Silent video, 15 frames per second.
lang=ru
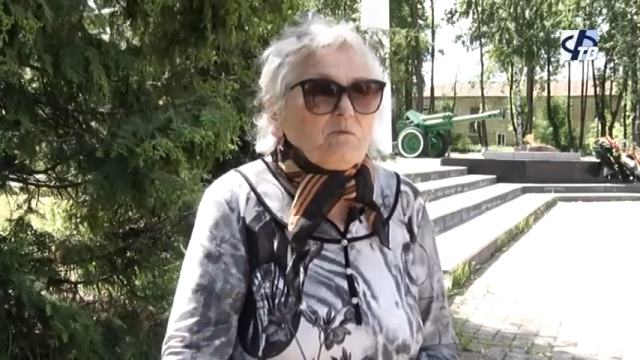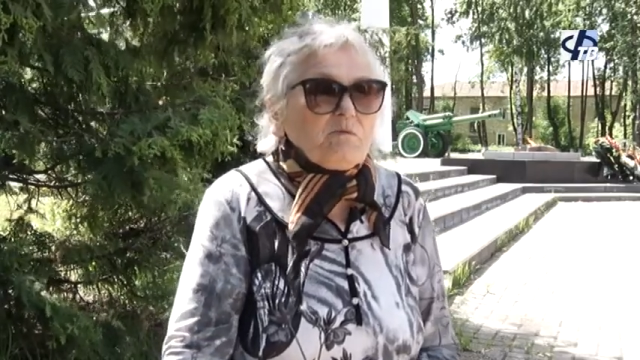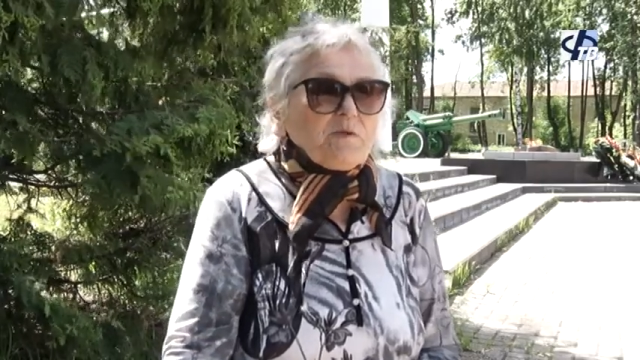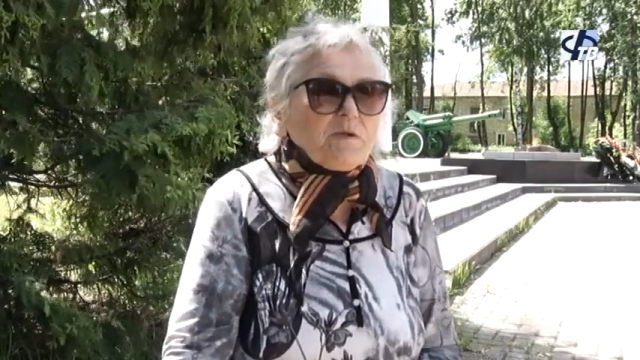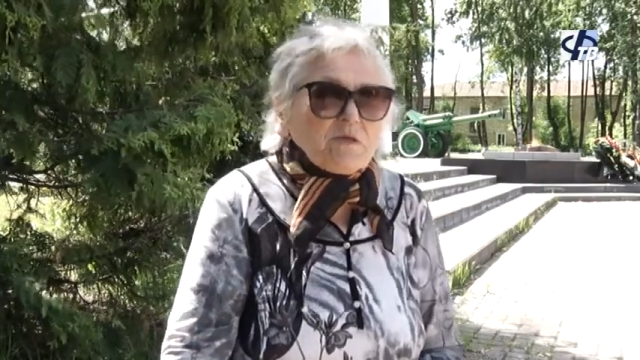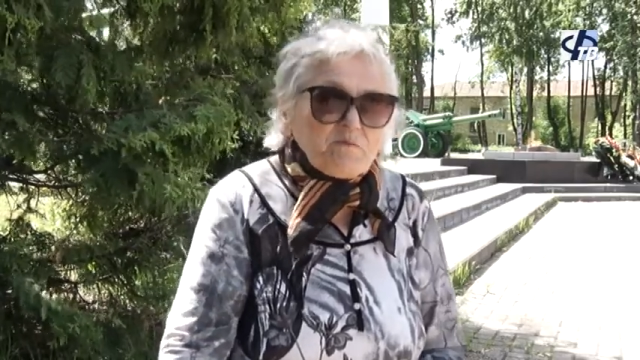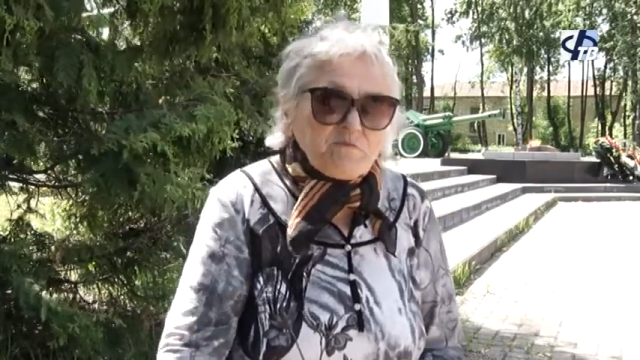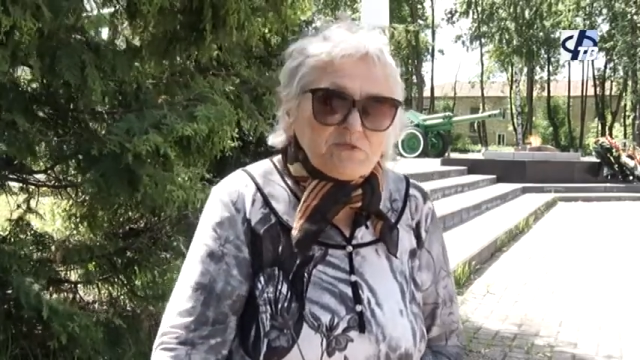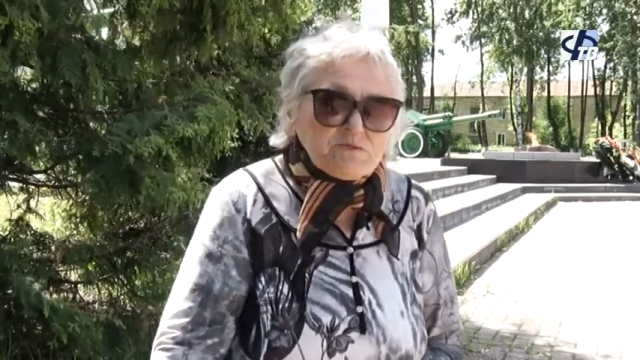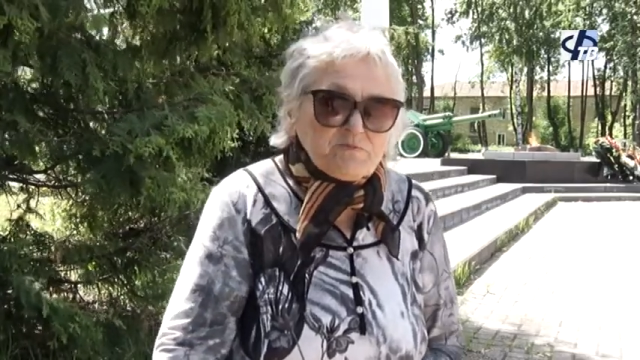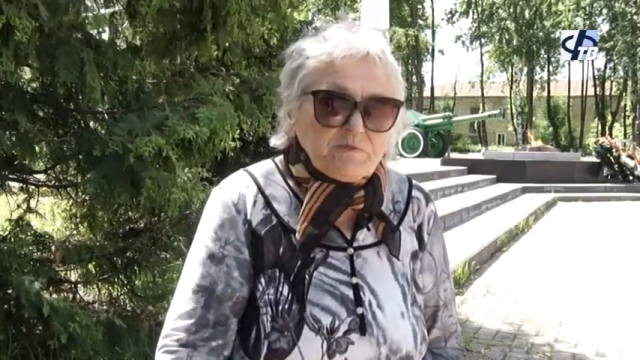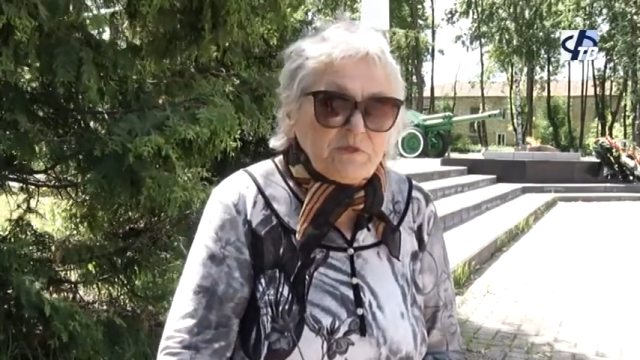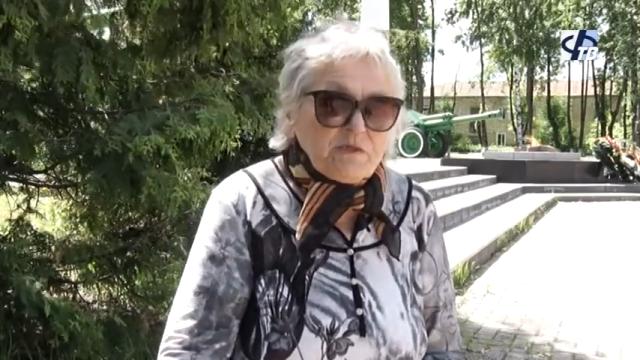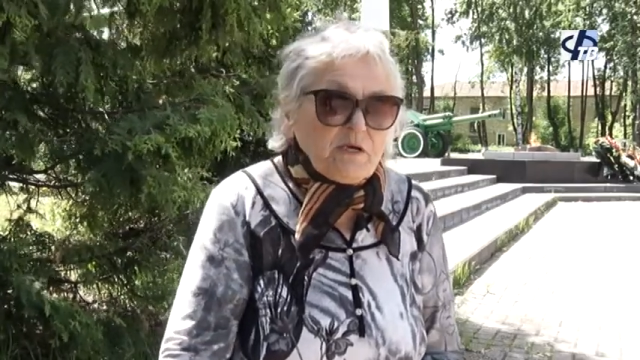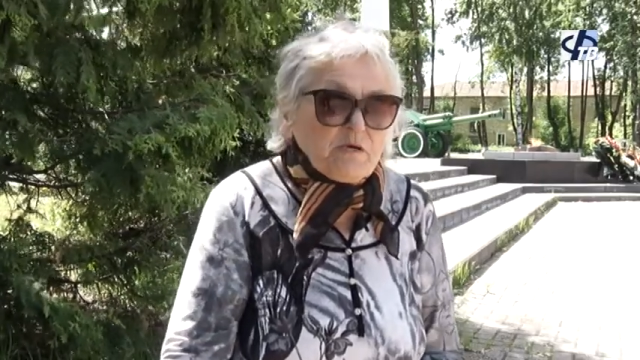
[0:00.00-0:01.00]
перепись
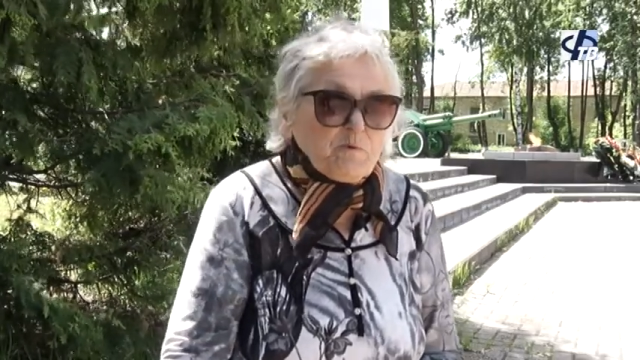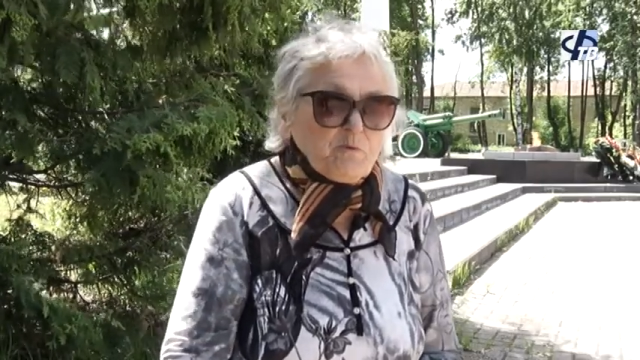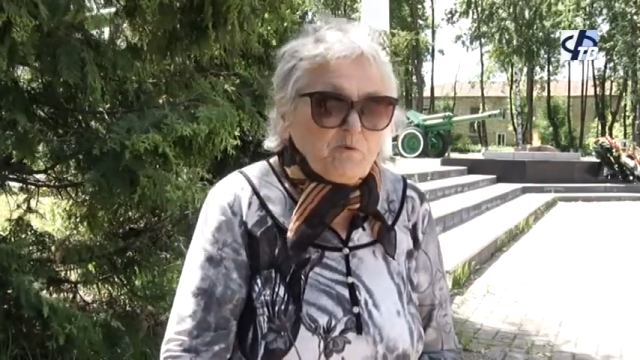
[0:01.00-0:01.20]
была